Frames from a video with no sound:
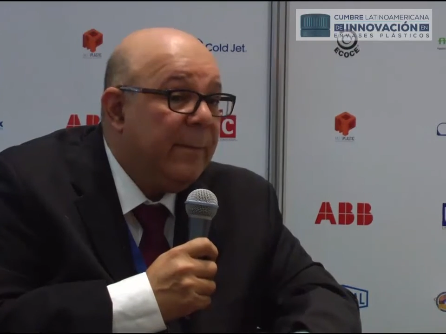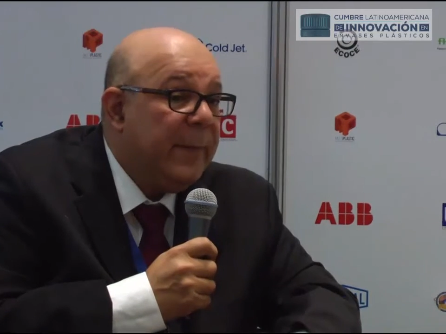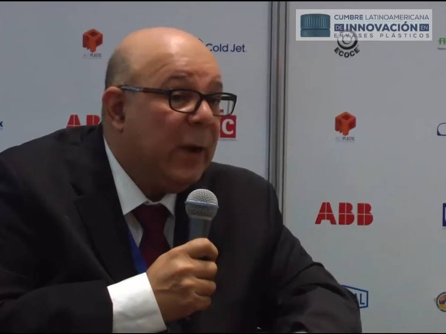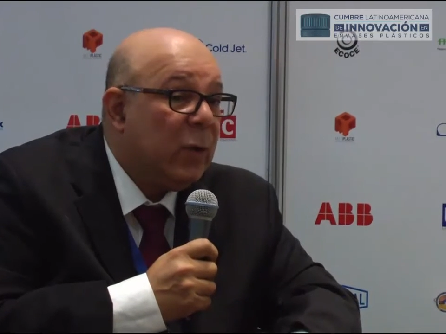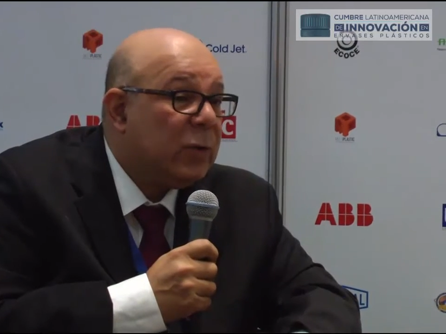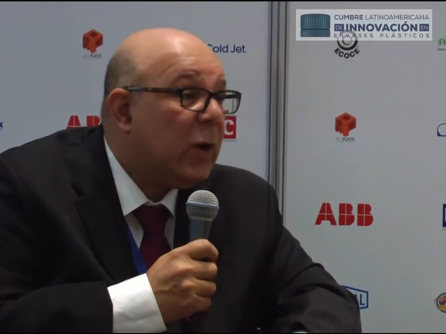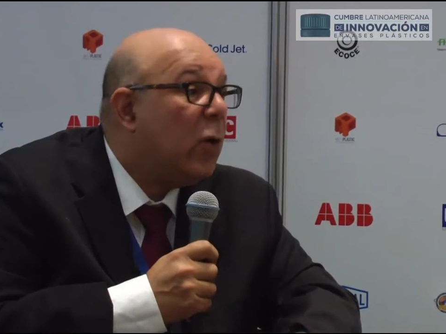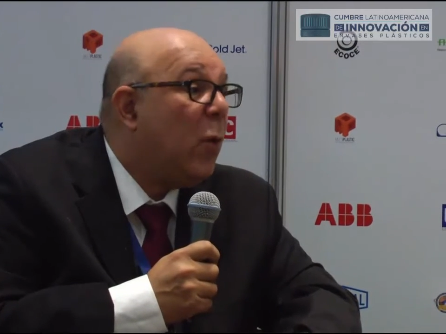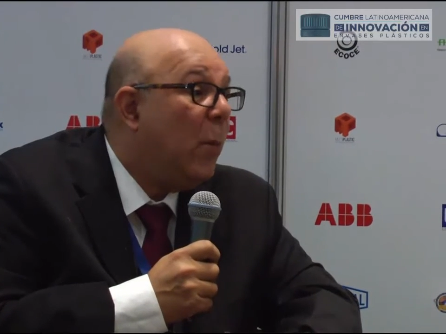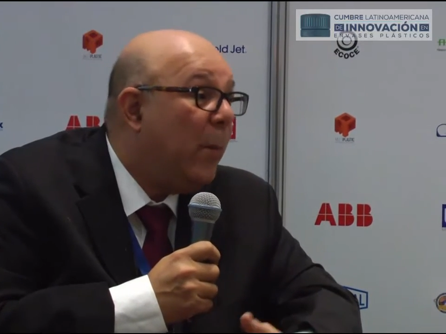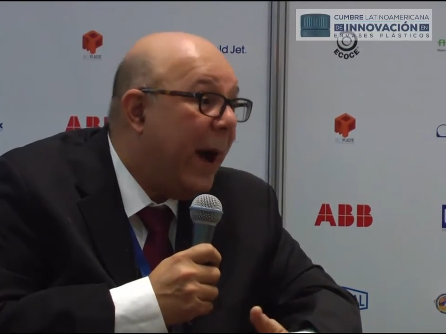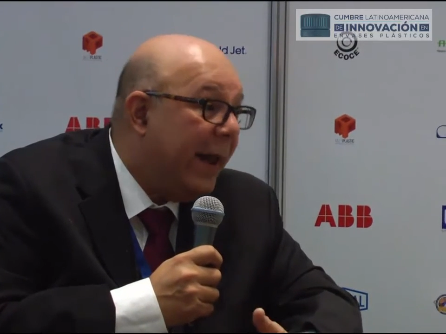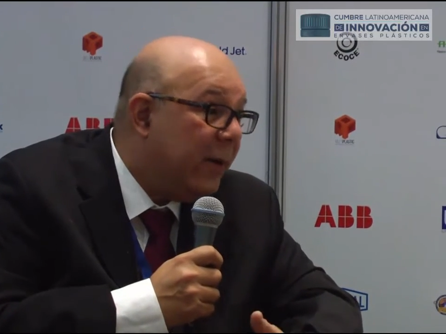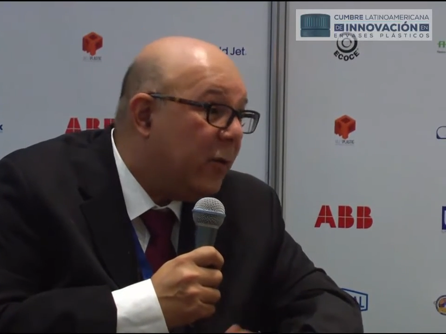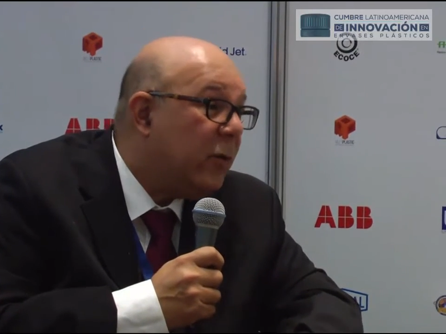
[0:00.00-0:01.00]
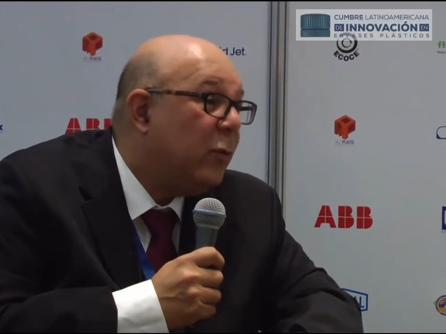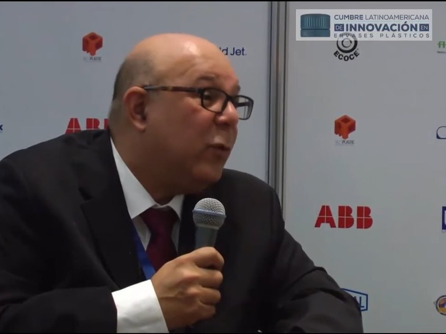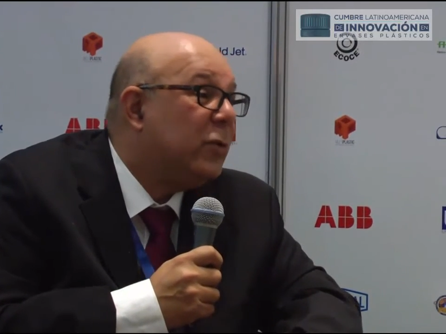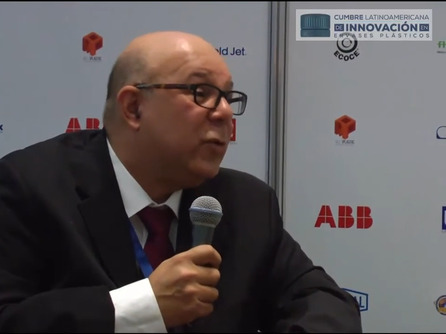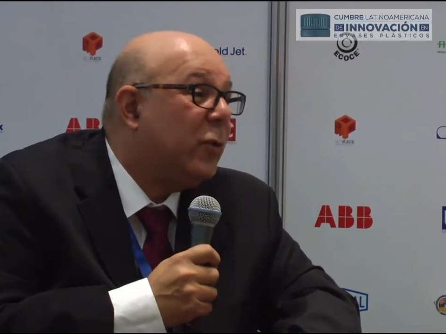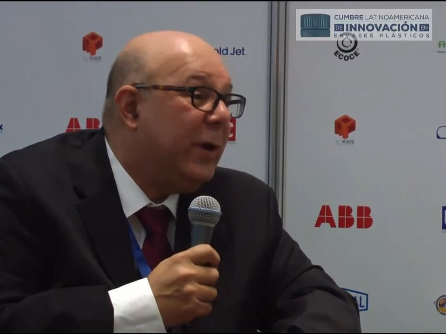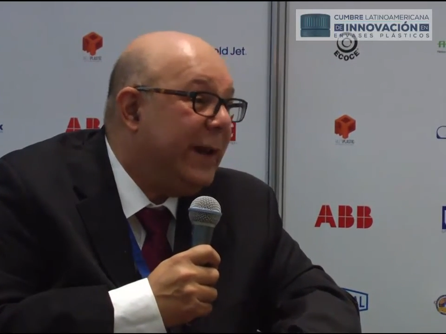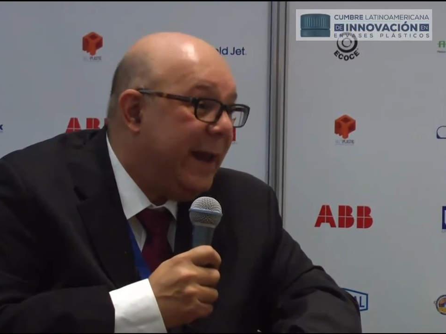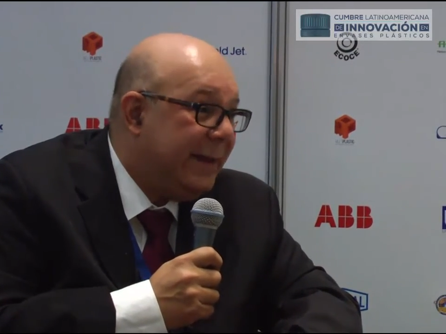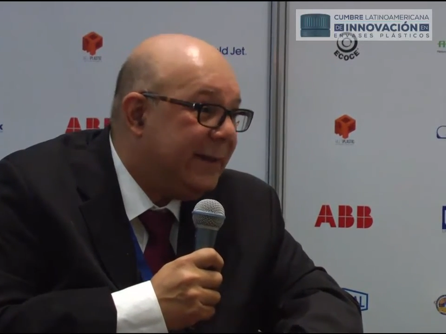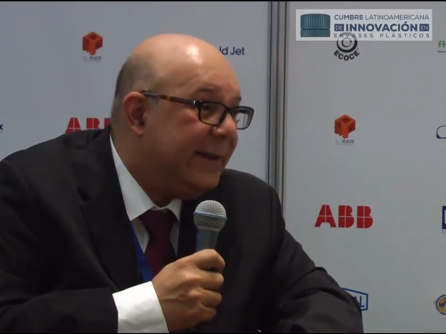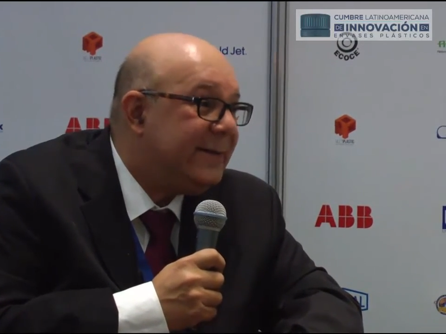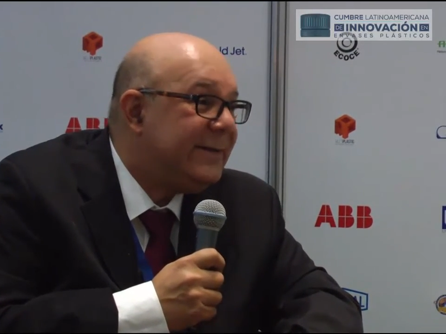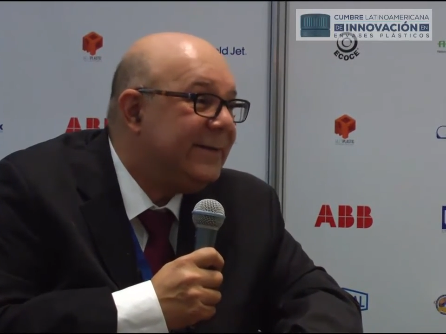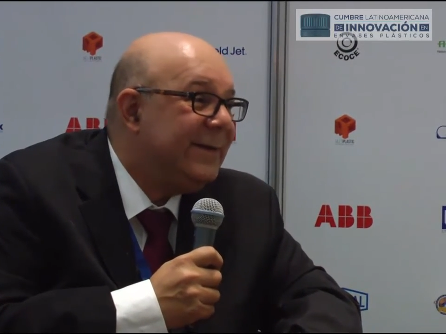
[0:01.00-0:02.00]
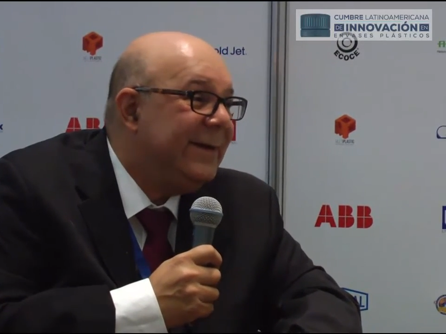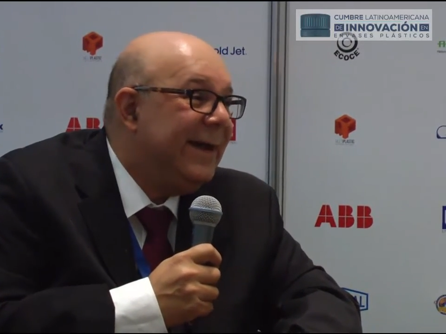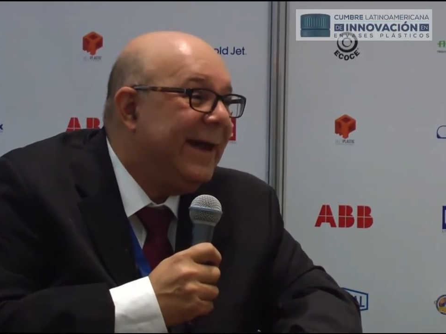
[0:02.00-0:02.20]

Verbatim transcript: me he encontrado con varios de nuestros clientes